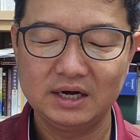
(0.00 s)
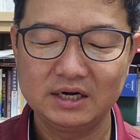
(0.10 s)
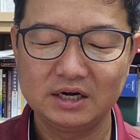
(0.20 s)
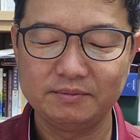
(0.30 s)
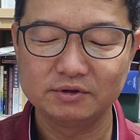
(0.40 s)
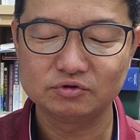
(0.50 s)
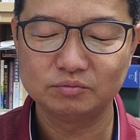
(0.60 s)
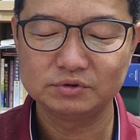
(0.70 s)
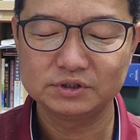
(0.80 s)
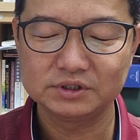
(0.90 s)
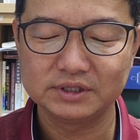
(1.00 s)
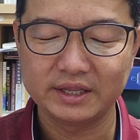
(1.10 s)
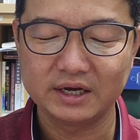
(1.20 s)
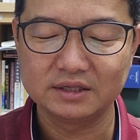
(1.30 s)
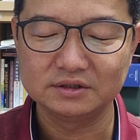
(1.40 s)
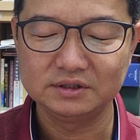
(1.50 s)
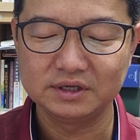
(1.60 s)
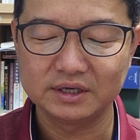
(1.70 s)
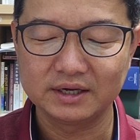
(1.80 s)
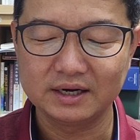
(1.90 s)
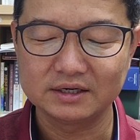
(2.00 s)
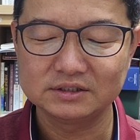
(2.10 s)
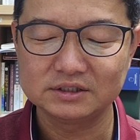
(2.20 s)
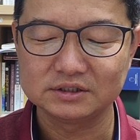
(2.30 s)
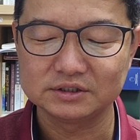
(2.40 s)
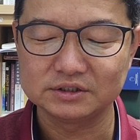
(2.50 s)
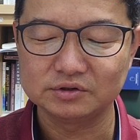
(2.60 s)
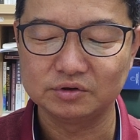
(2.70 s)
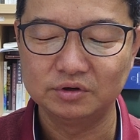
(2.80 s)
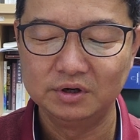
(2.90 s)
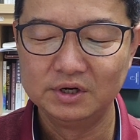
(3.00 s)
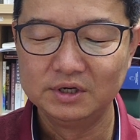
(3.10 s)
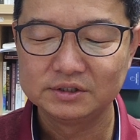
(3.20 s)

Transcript: 하나님의 솜씨를 내가 너희에게 가르칠 것이요